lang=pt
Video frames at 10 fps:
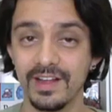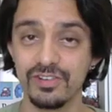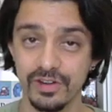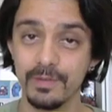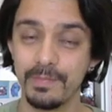
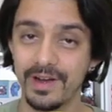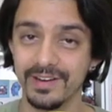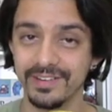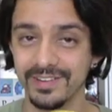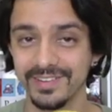taxa ele
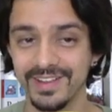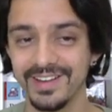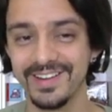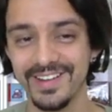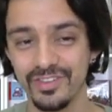paga.
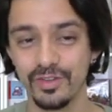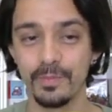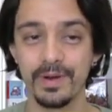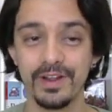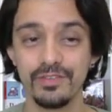Tá?
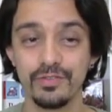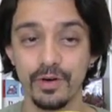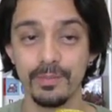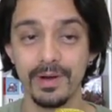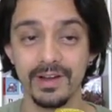Só para
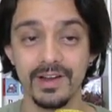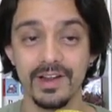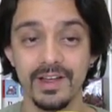informar.